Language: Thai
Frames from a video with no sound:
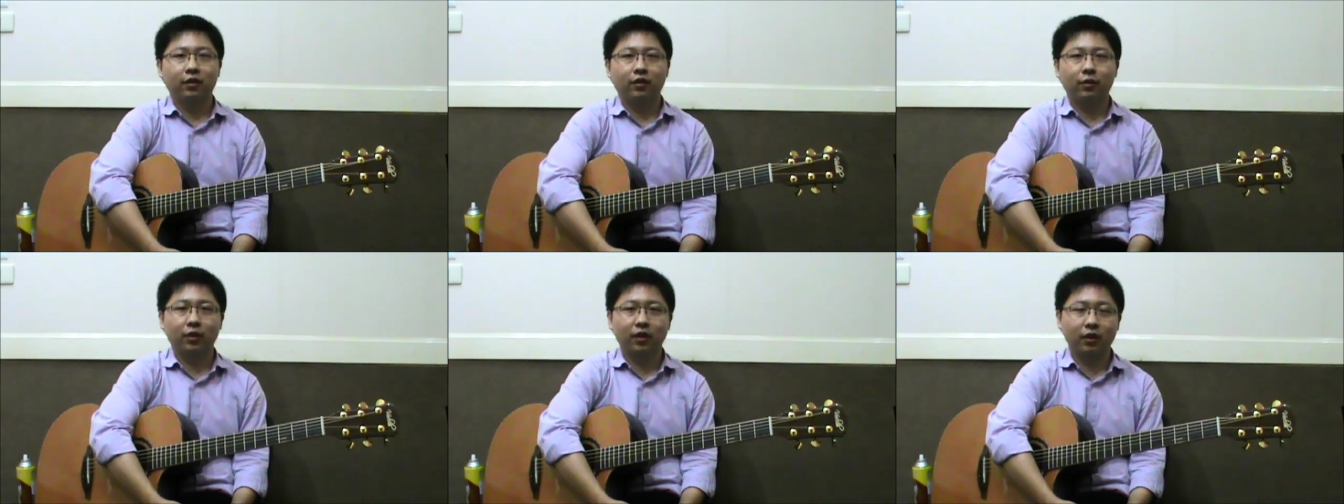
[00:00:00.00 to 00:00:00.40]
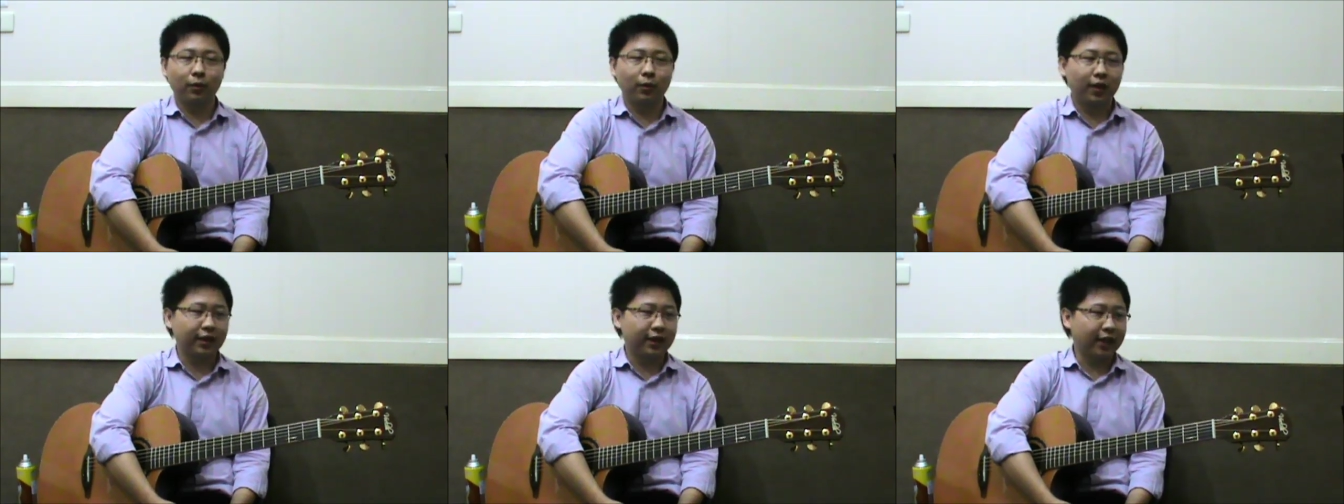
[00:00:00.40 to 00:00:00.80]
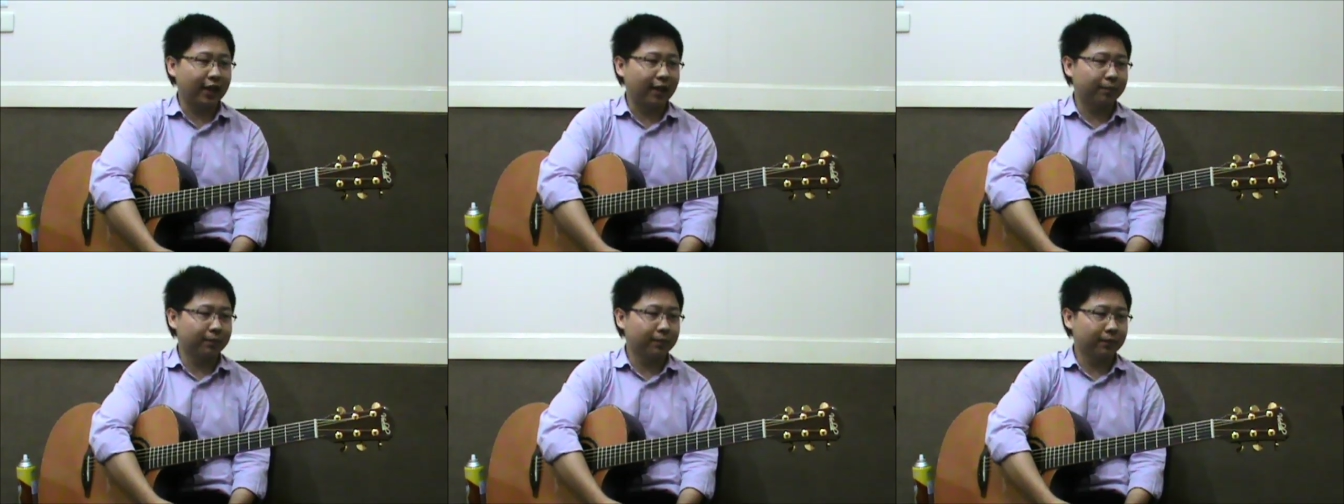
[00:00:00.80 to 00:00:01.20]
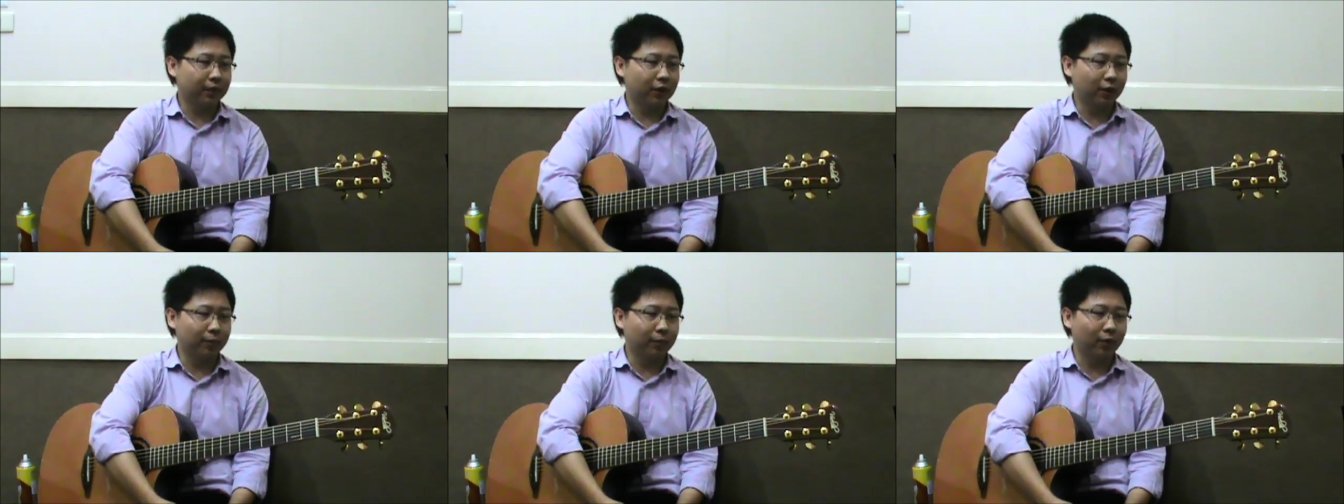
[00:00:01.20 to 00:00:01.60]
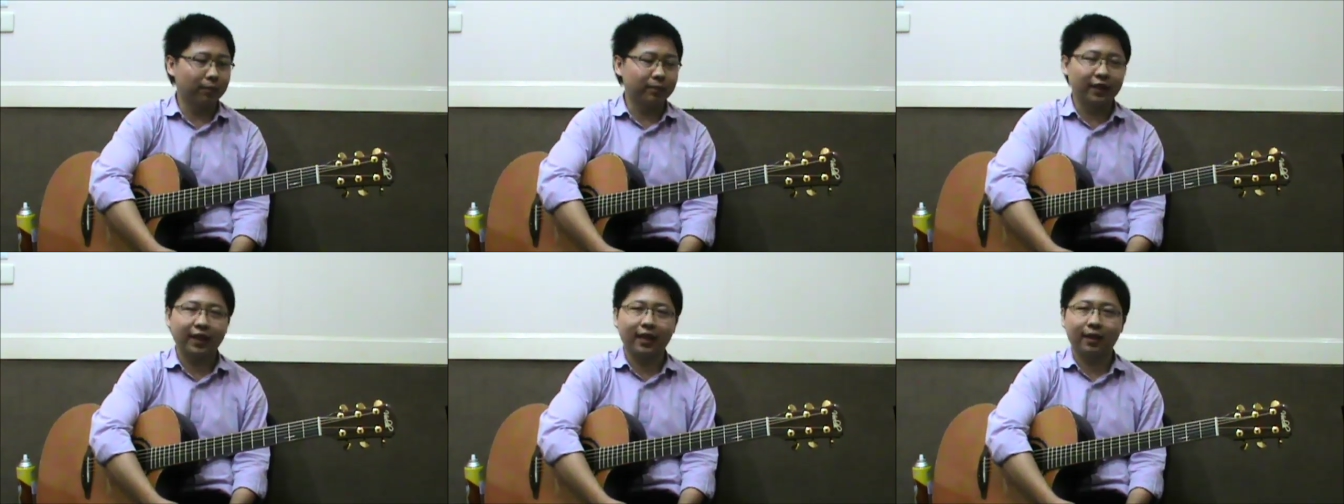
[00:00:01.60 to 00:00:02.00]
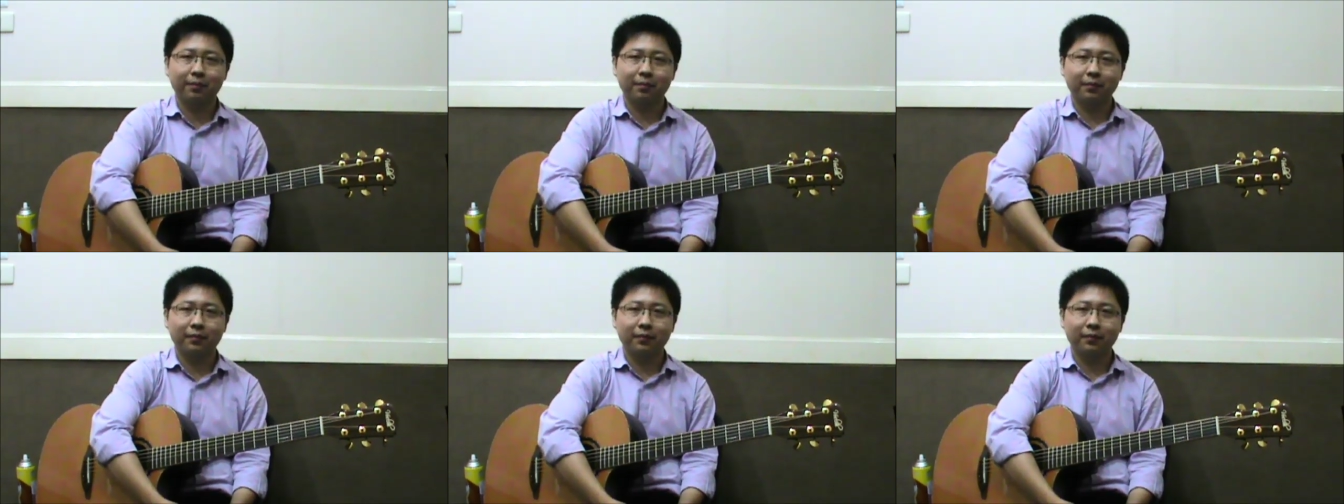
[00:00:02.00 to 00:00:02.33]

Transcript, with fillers: ส่วนตัวนะครับของผมนะครับ